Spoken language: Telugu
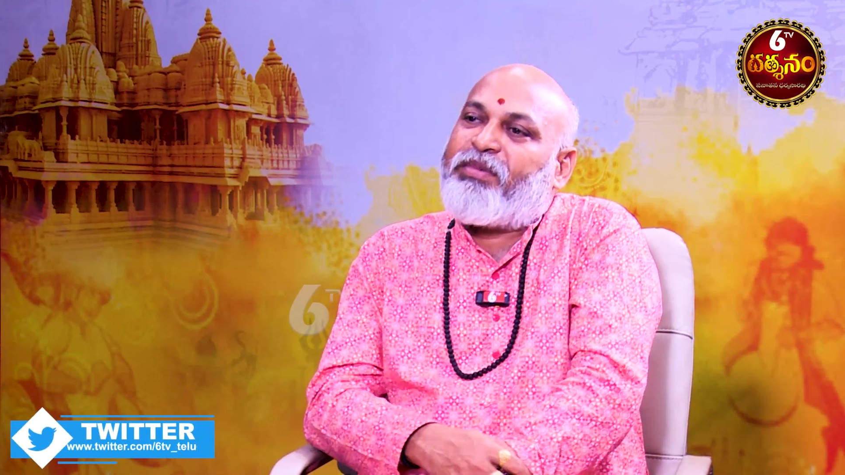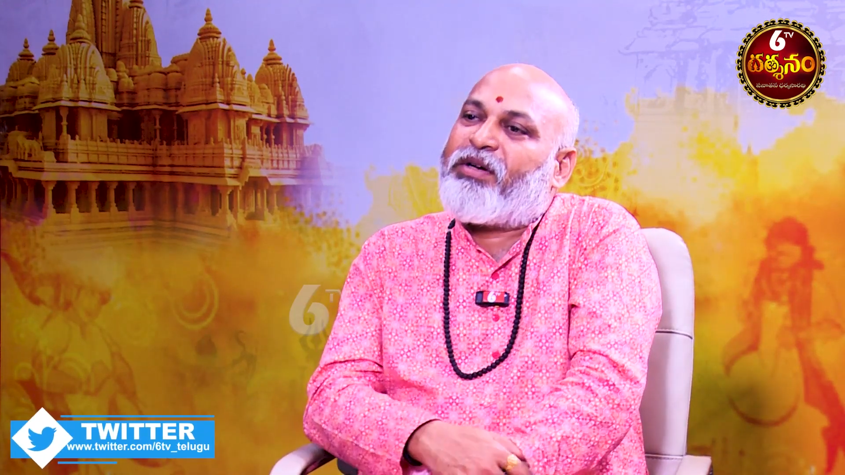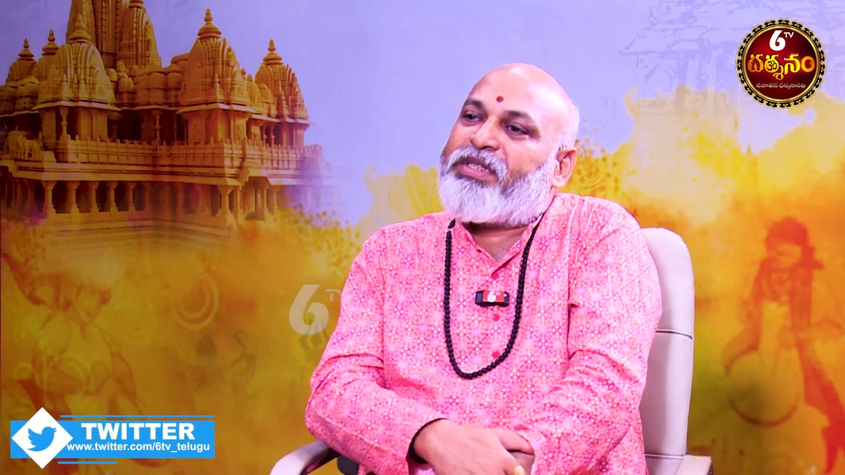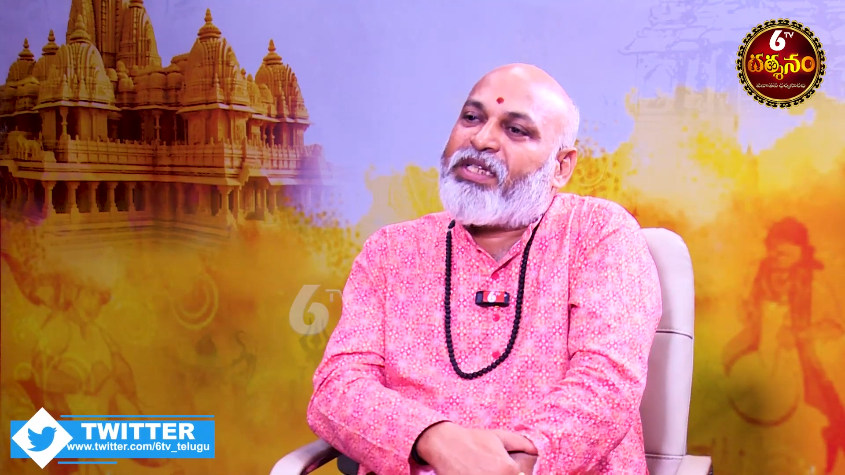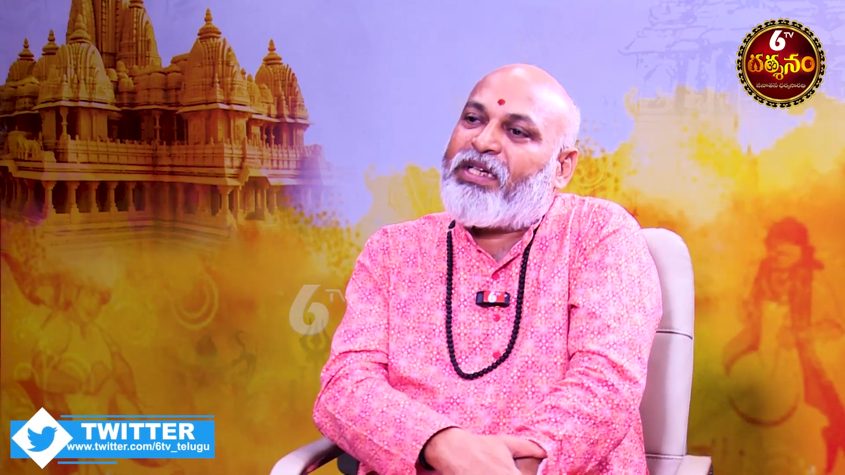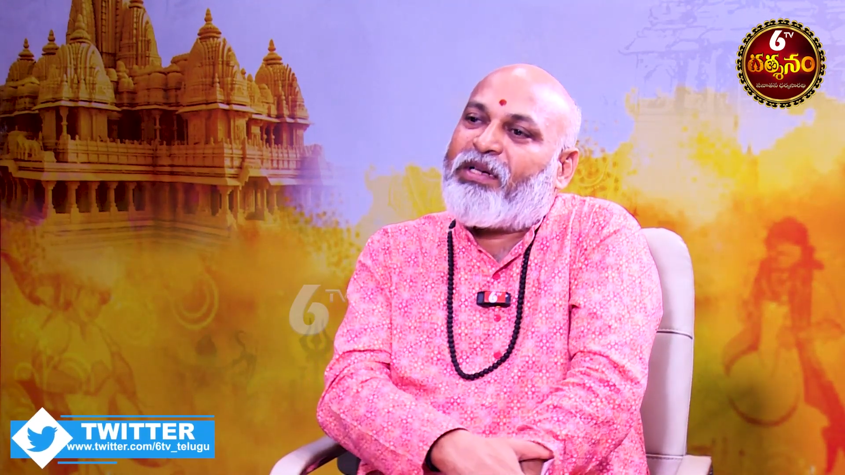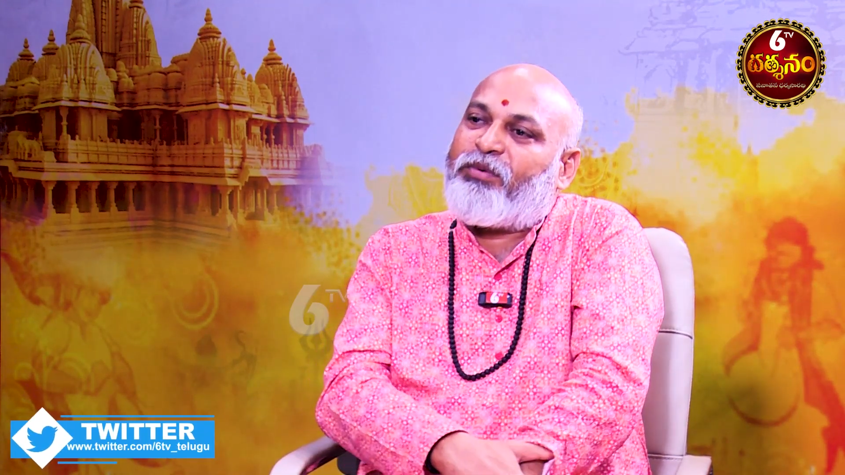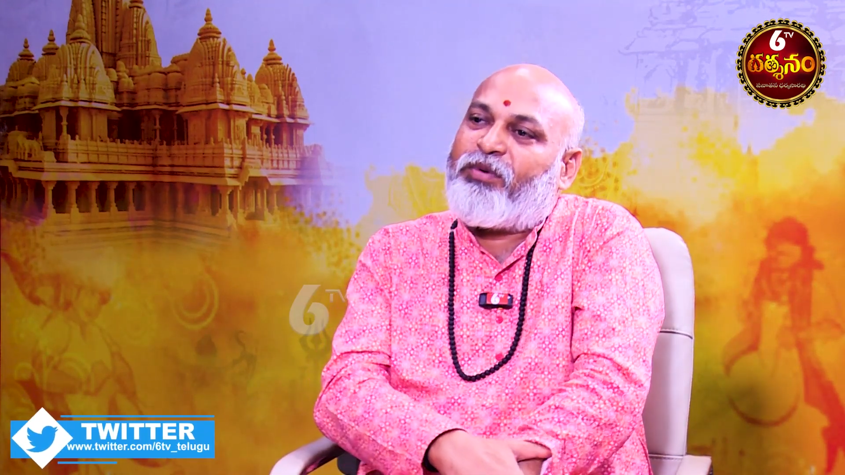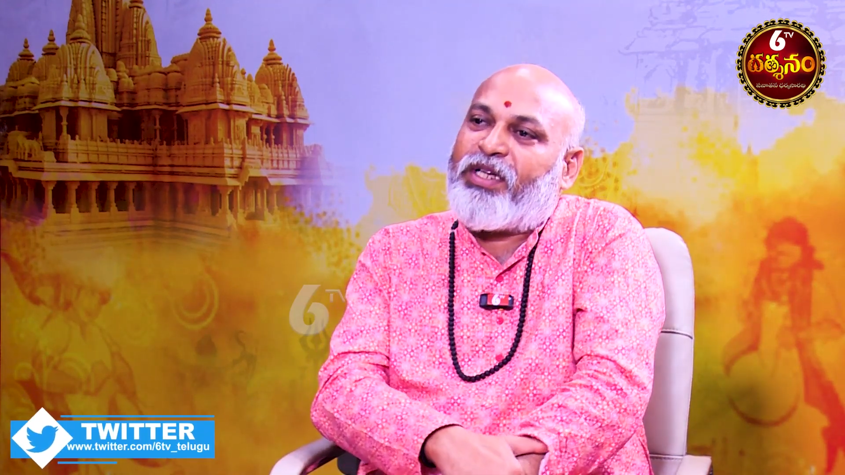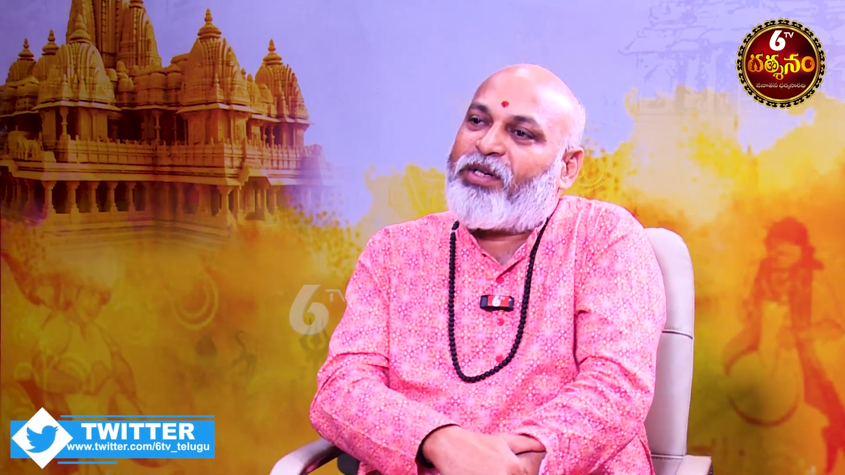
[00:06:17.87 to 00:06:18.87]
భగవత్
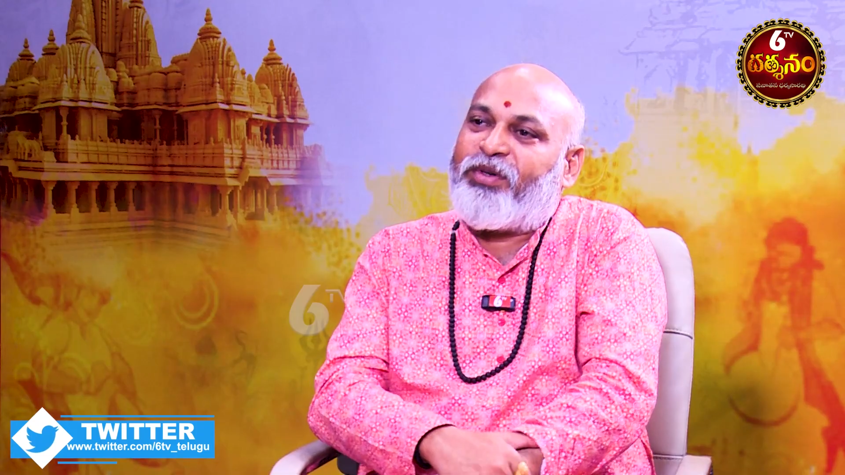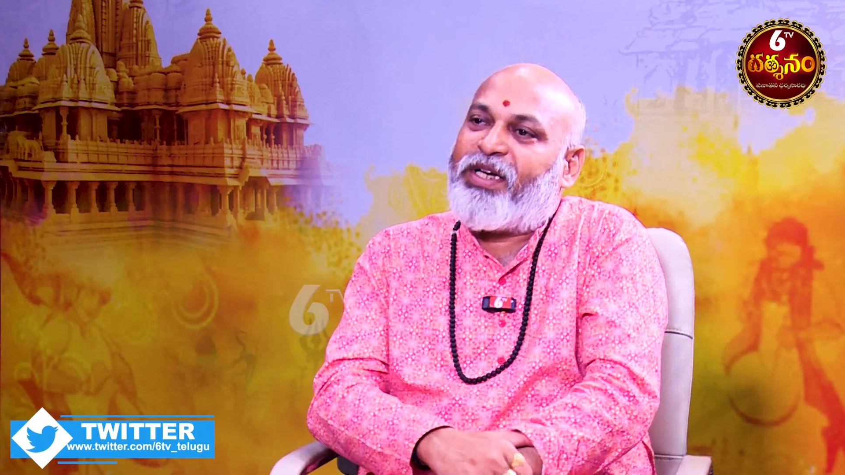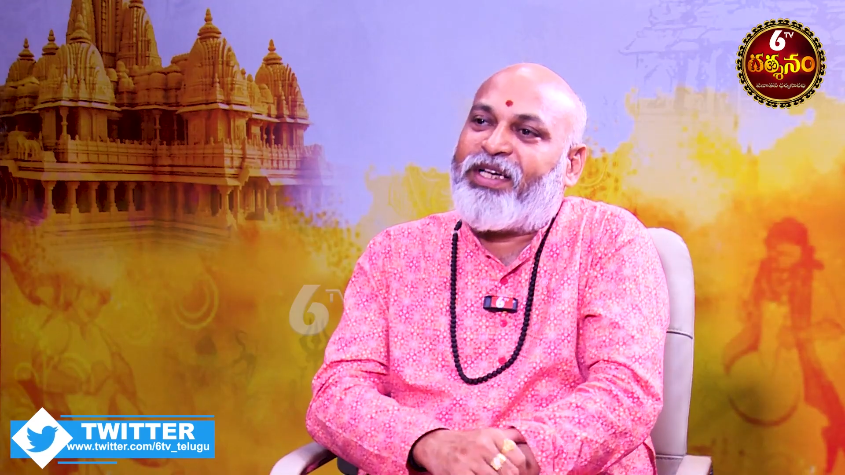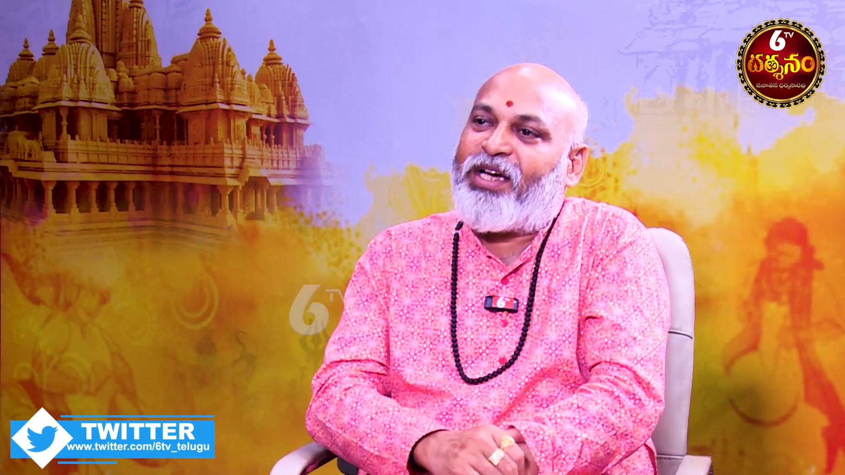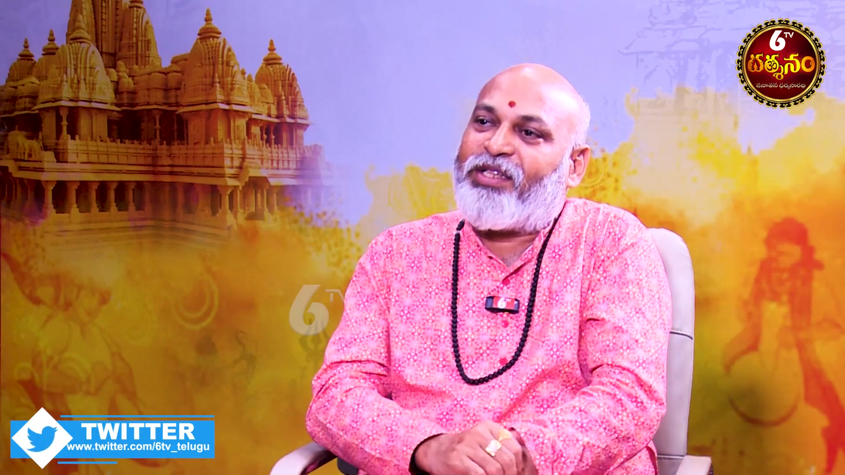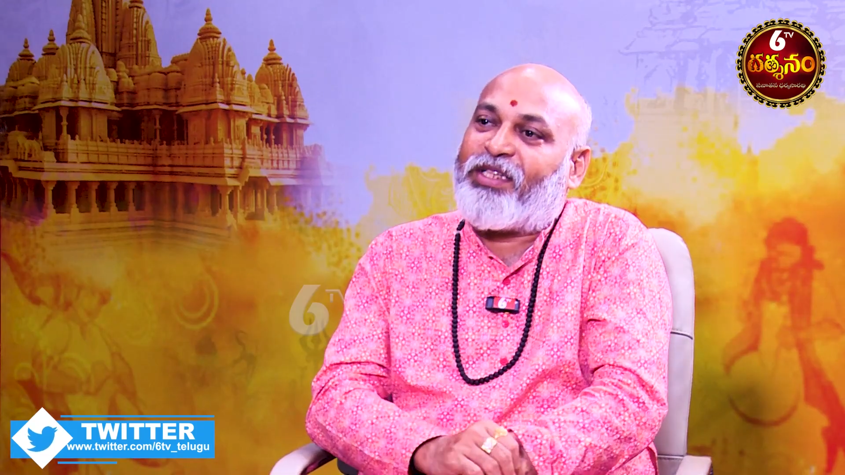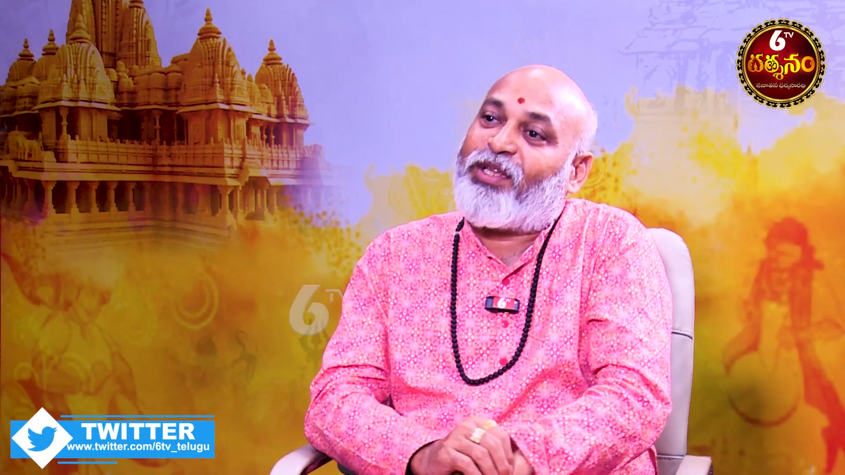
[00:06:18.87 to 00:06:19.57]
సంకల్పం అని అనుకుంటే కాదు